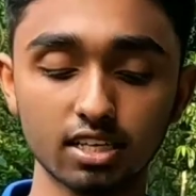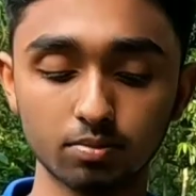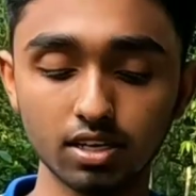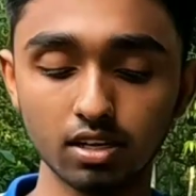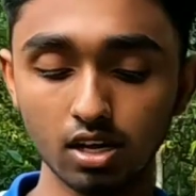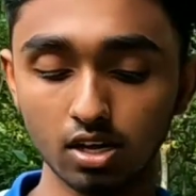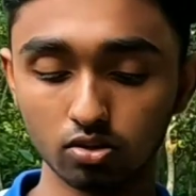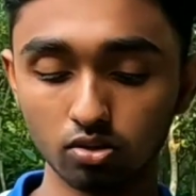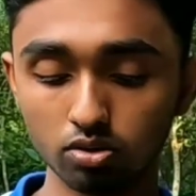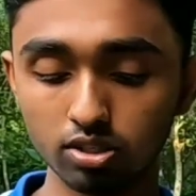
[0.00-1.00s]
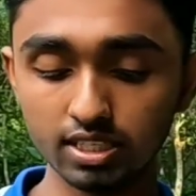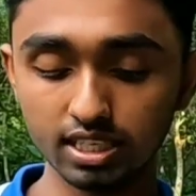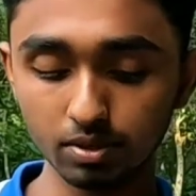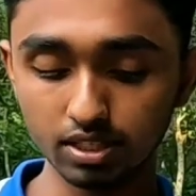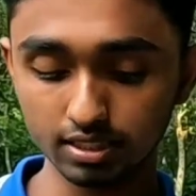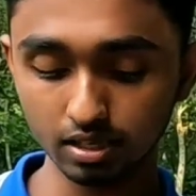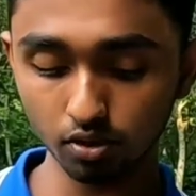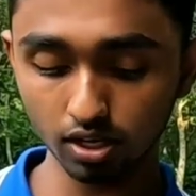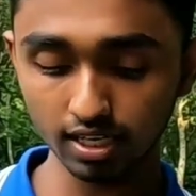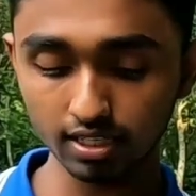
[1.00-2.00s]
আসবে তো নতুন ইন্টারভিউ আসার
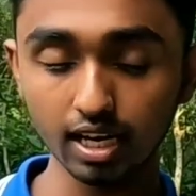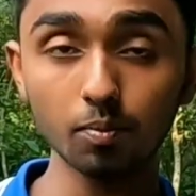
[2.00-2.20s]
পর এখান থেকে